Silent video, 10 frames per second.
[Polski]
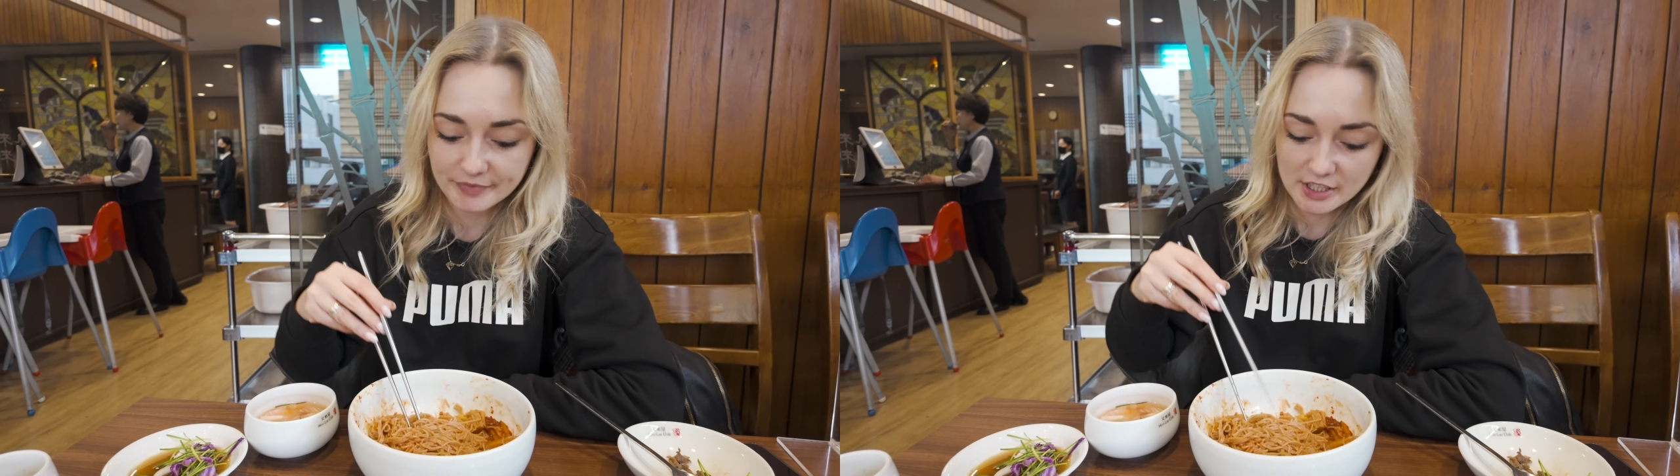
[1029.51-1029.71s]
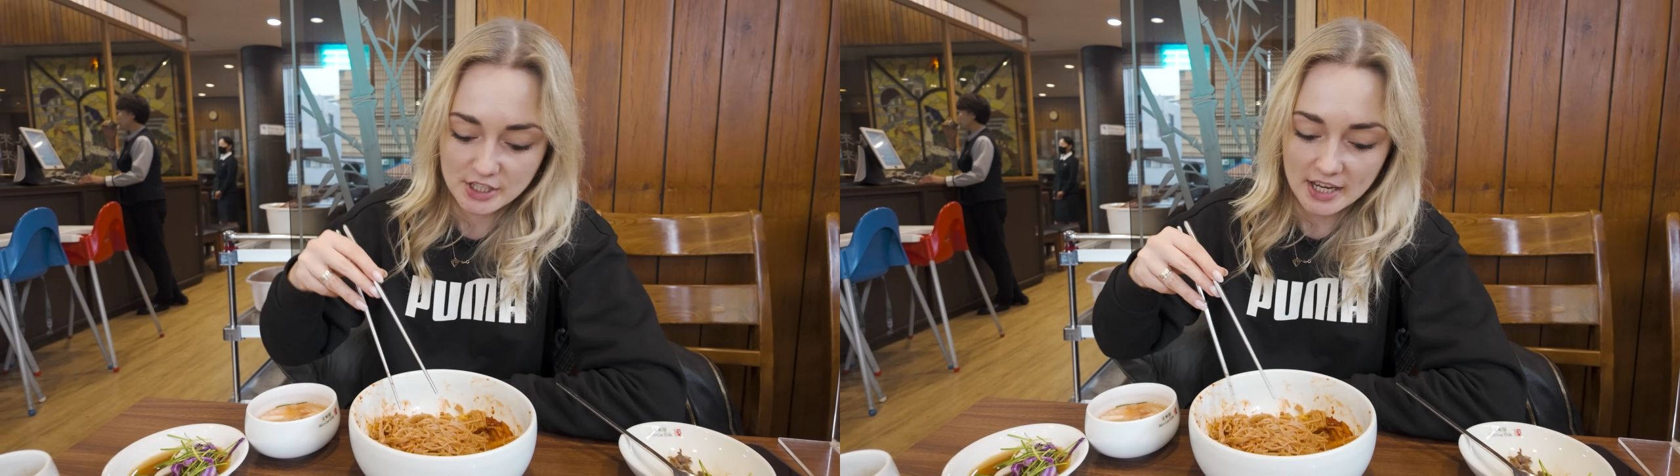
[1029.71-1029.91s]

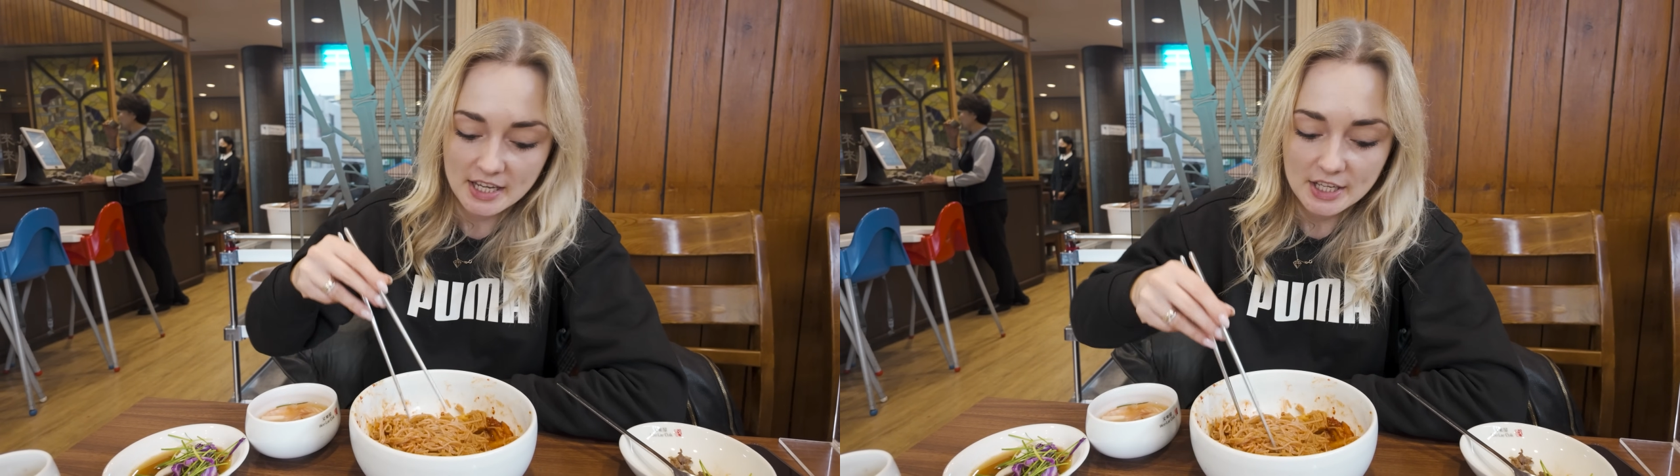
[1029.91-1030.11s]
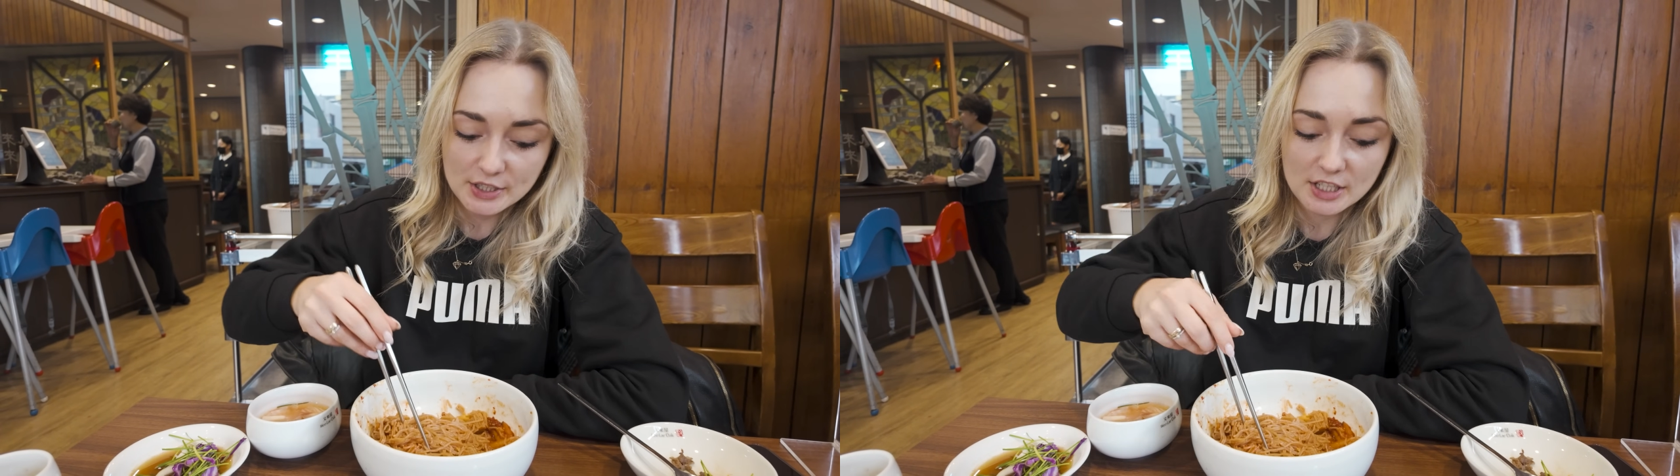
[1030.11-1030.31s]
Także
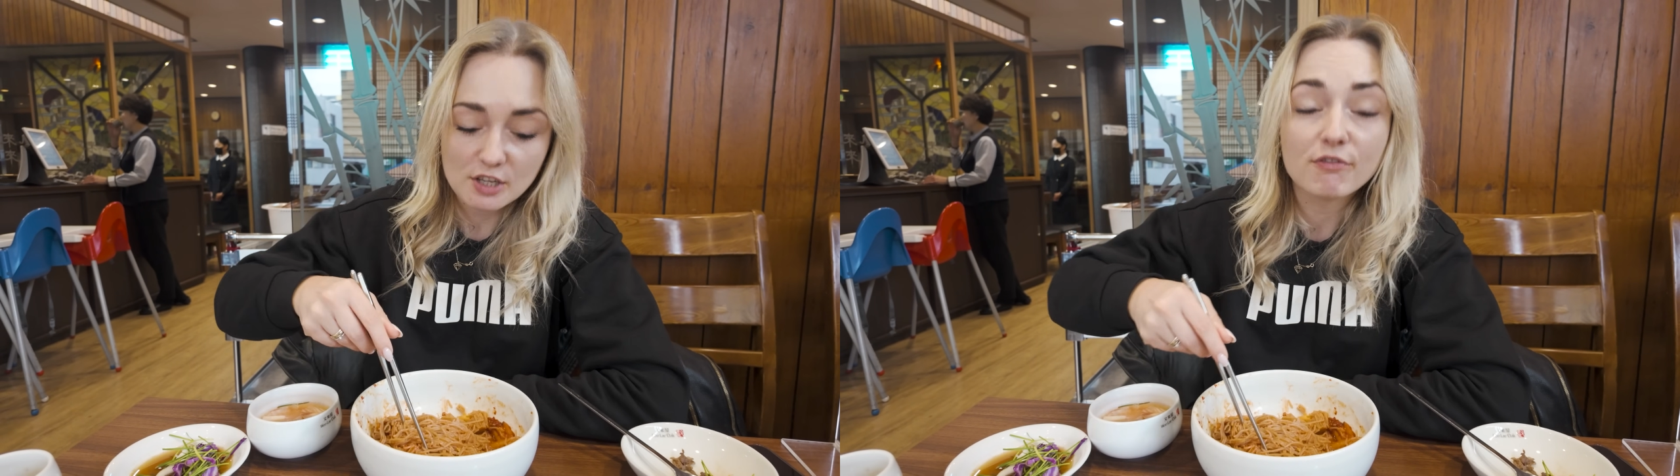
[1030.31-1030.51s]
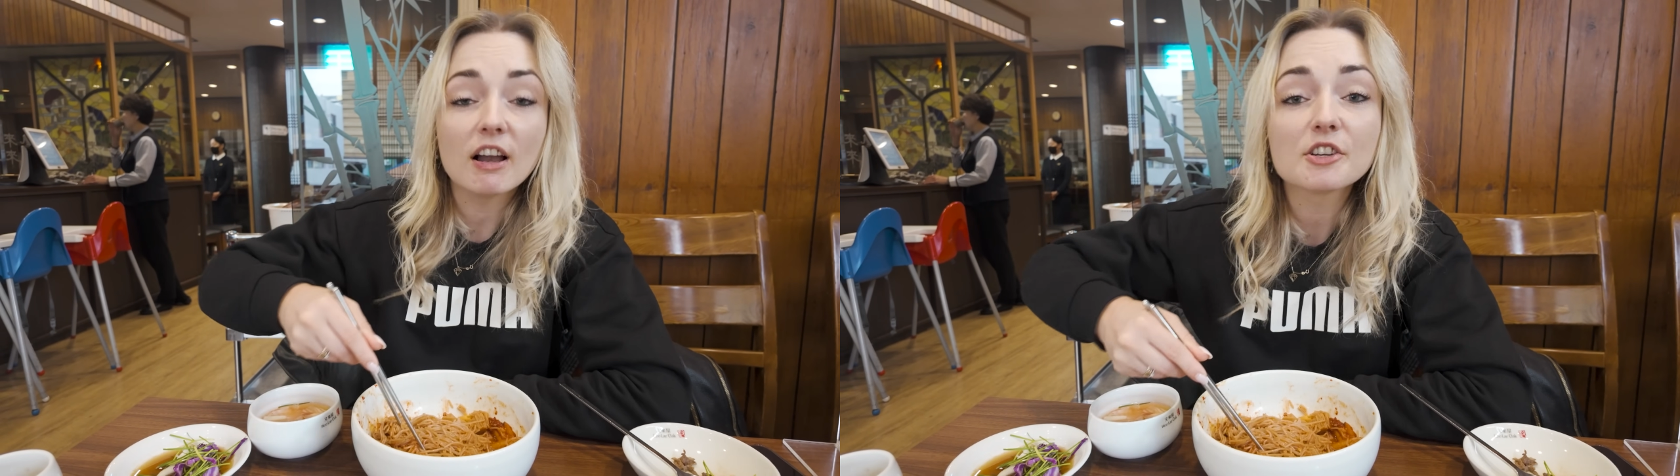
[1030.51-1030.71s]

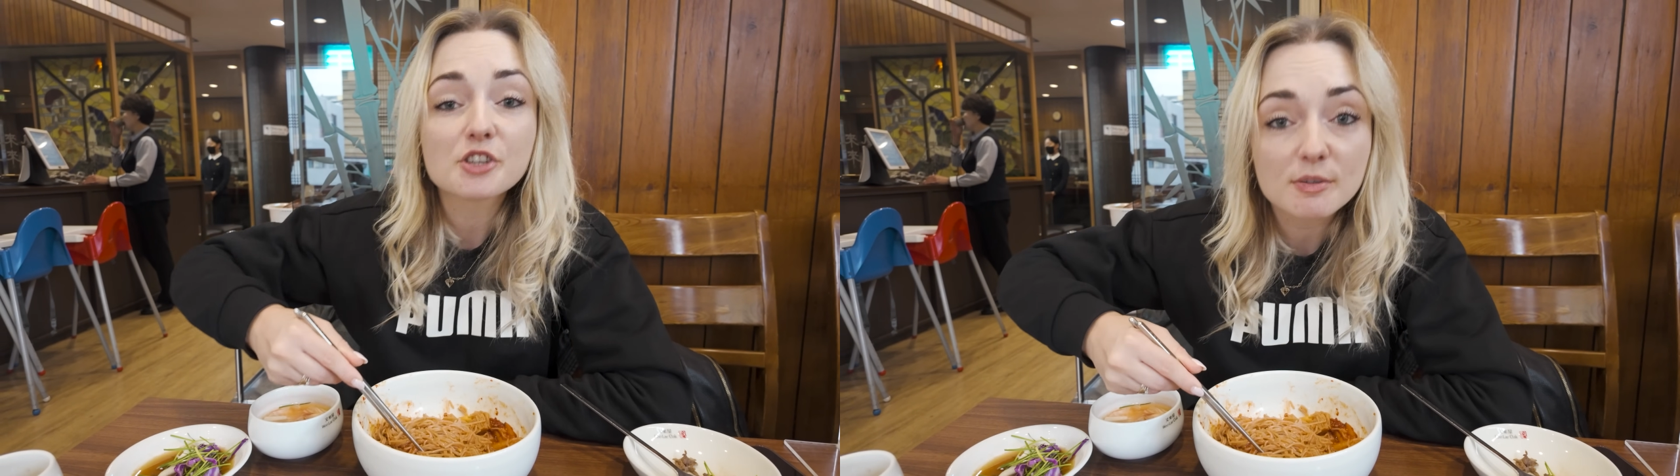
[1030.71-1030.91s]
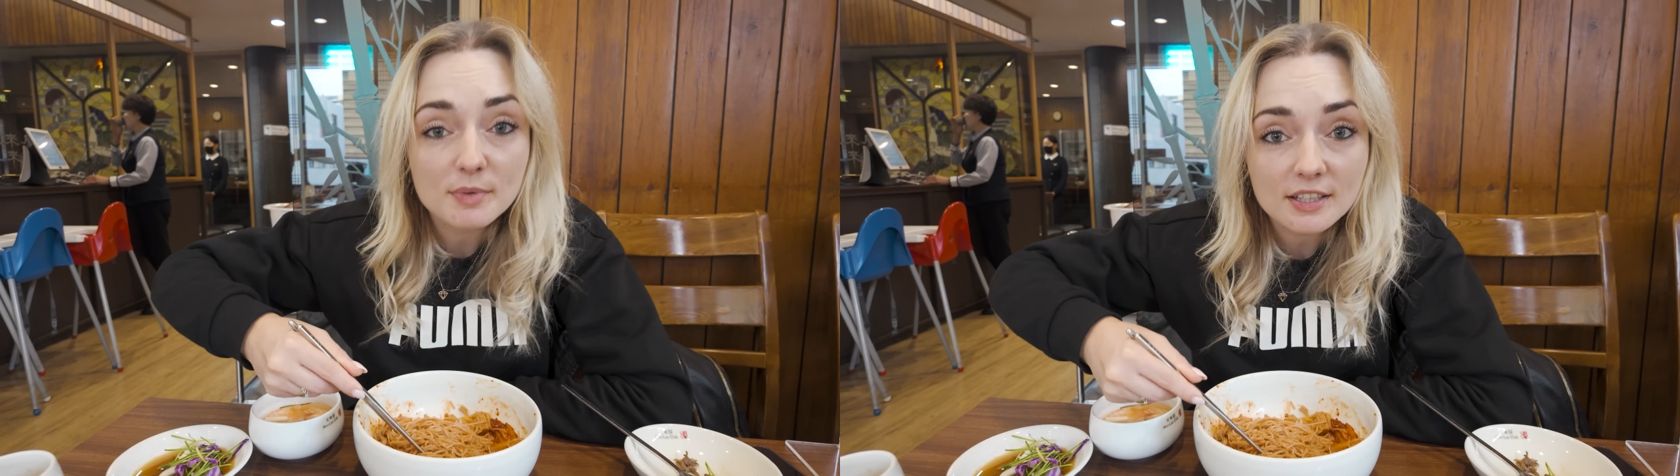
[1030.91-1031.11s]
słuchajcie,
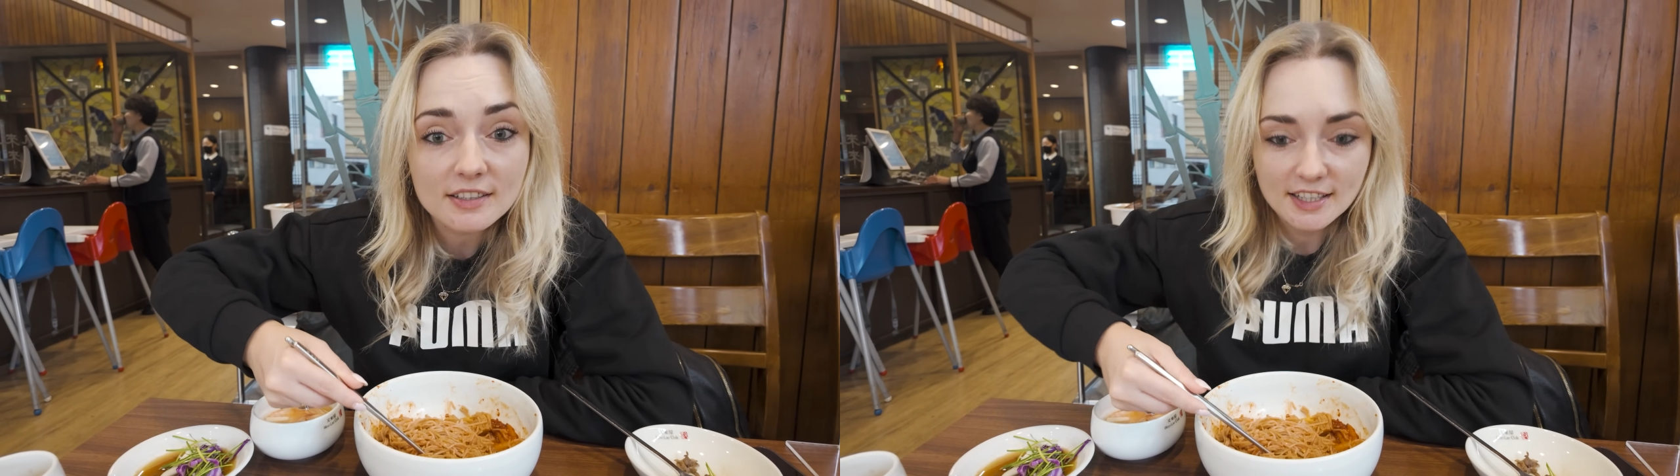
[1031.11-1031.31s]
walczymy.